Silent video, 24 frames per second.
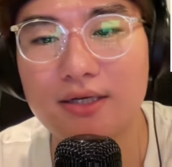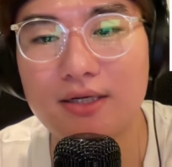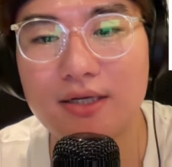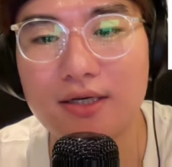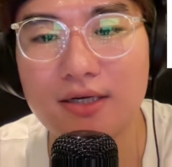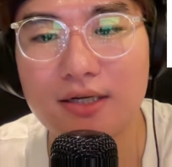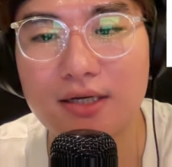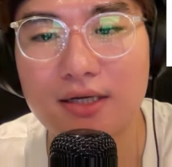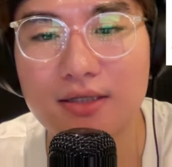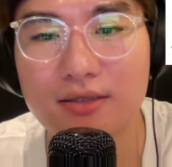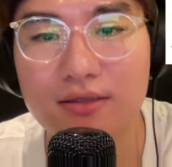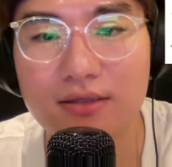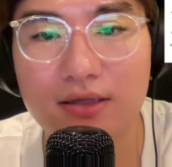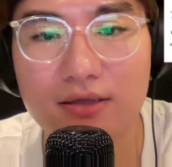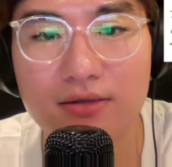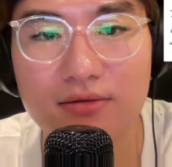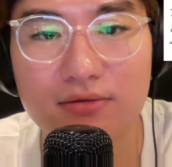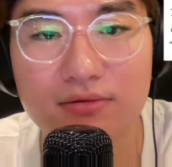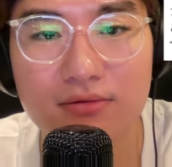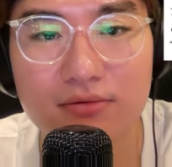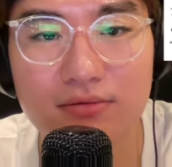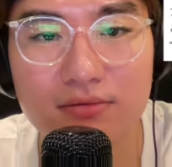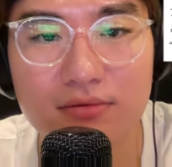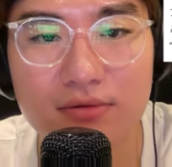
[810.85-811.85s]
いからってい
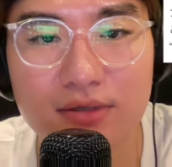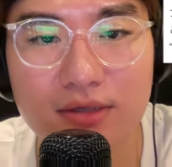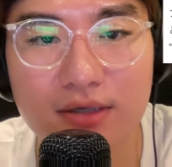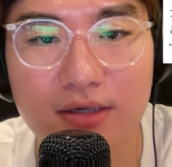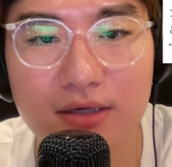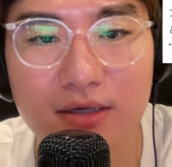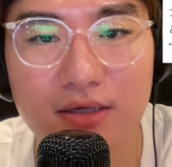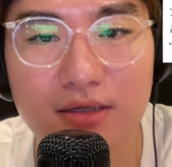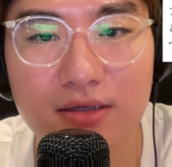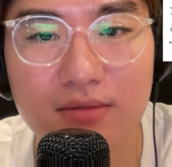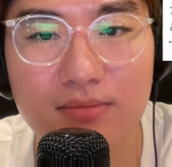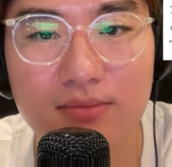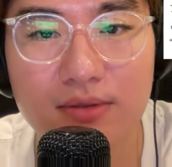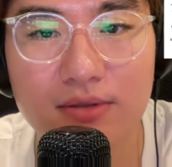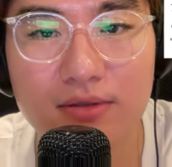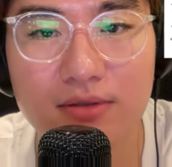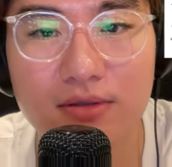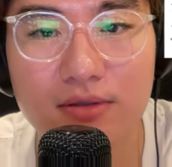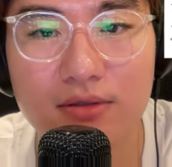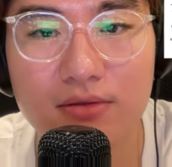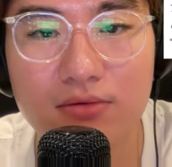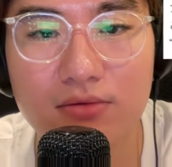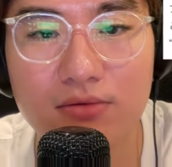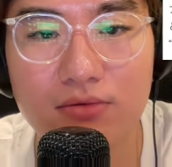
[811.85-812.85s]
うところで書かれてま
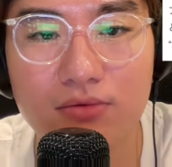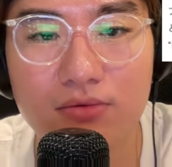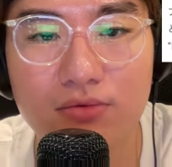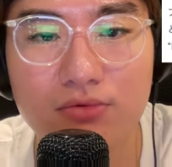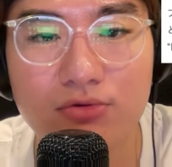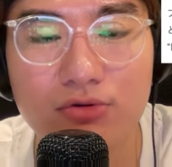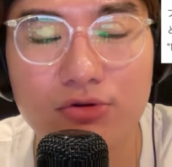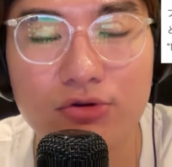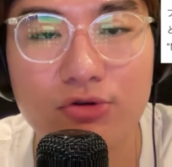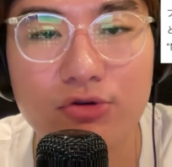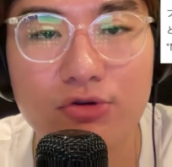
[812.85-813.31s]
すけど、